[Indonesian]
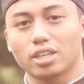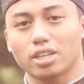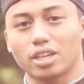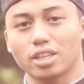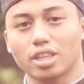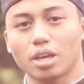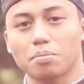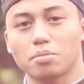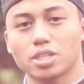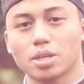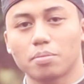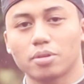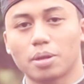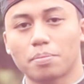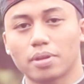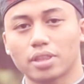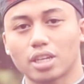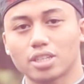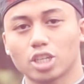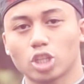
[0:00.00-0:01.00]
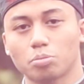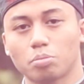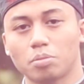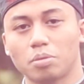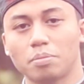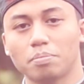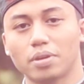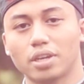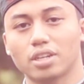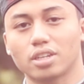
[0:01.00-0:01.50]
kita bisa mendapatkan satu
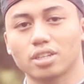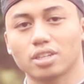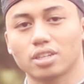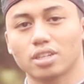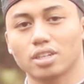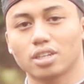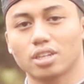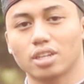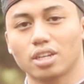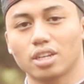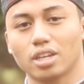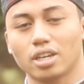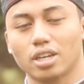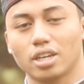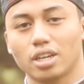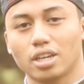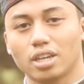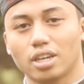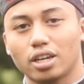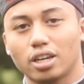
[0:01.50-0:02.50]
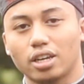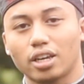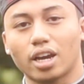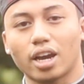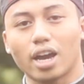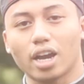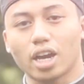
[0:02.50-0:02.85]
pemimpin yang